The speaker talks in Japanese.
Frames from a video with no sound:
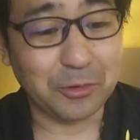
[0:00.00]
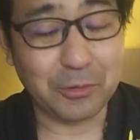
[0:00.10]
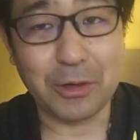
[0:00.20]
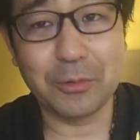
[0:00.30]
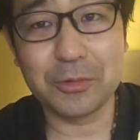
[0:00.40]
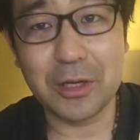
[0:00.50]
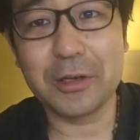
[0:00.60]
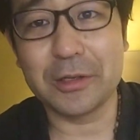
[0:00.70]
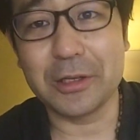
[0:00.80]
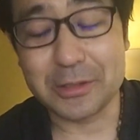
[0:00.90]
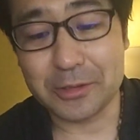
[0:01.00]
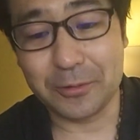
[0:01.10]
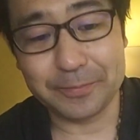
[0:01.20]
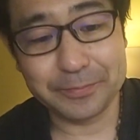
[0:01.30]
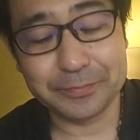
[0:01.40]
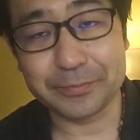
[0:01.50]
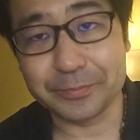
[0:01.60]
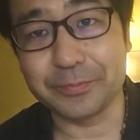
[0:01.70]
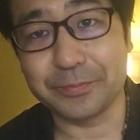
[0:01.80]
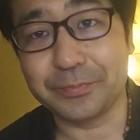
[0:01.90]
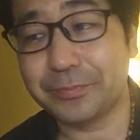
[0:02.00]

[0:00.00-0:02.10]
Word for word: これは。本当ありがたいですよ。うん。